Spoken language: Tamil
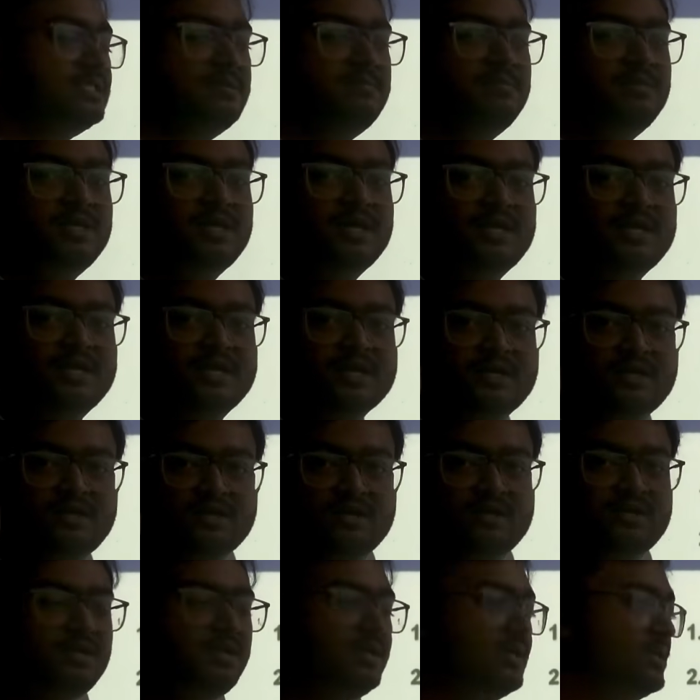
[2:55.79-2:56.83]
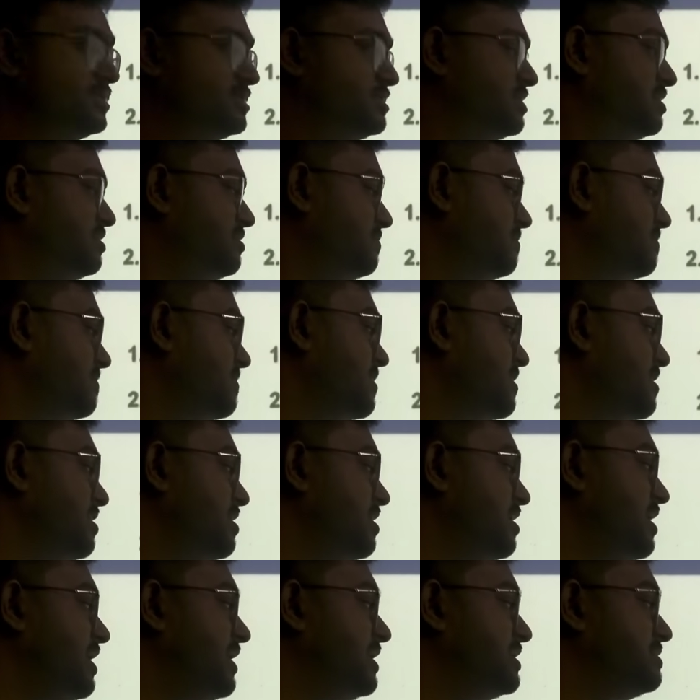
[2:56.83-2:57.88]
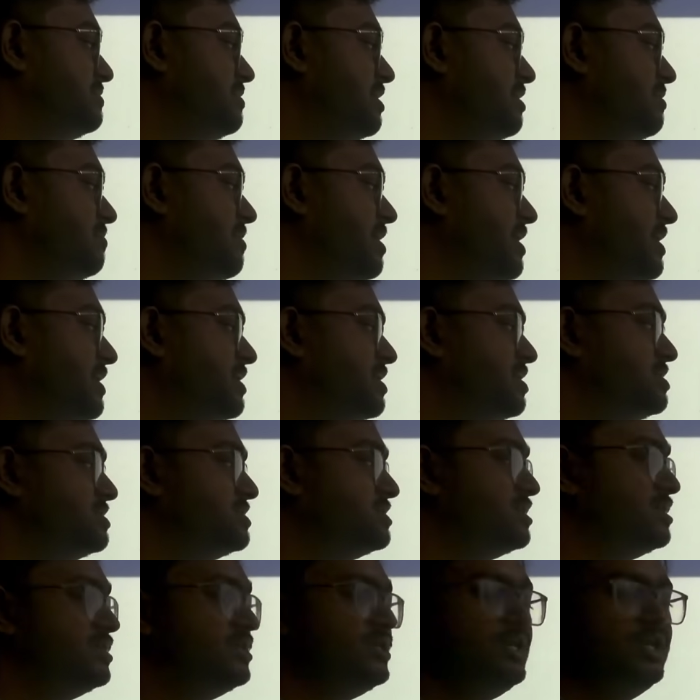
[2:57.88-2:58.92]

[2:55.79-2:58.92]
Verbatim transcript: செமிகண்டக்டார் லேசர் எக்ஸ்பிளைன் மைக்கிள்சன்